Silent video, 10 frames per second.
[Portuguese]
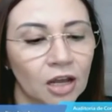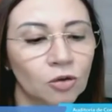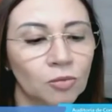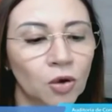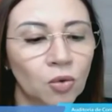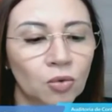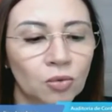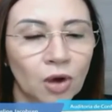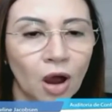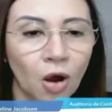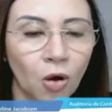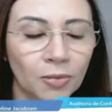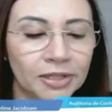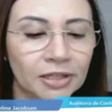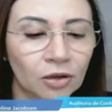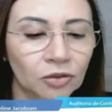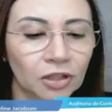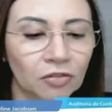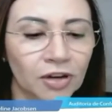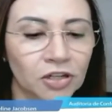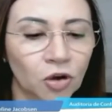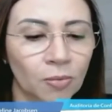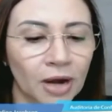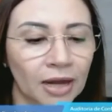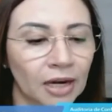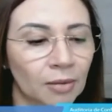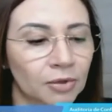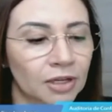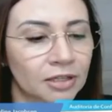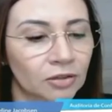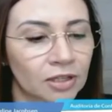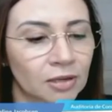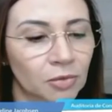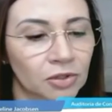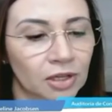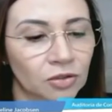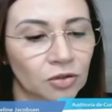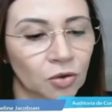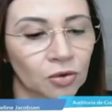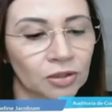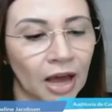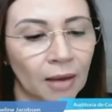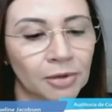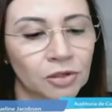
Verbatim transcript: Número 1. Um, omissão no dever de cobrar a elaboração das demonstrações contábeis